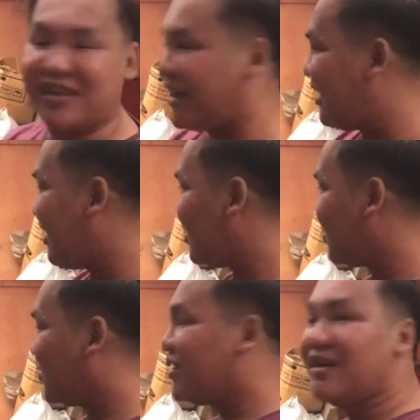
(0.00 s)
darling,
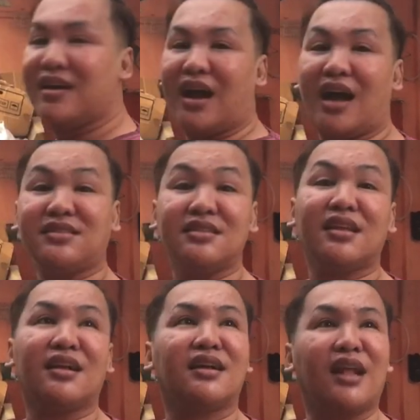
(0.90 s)
no? As in
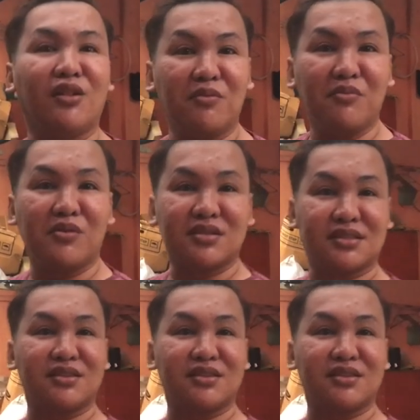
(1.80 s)
talaga, nalumos.